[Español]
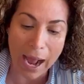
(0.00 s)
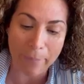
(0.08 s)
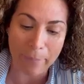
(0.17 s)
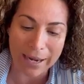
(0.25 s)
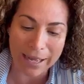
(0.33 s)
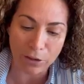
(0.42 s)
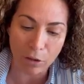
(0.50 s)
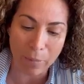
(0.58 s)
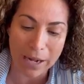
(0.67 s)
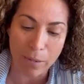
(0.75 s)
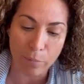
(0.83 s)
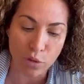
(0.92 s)
aparato
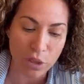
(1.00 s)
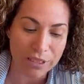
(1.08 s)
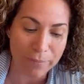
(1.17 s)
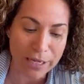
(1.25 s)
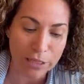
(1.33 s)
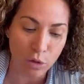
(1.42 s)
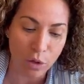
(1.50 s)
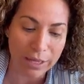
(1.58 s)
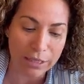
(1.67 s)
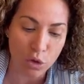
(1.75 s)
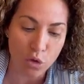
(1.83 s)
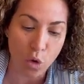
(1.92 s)
para el procesamiento de
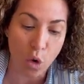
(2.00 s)
datos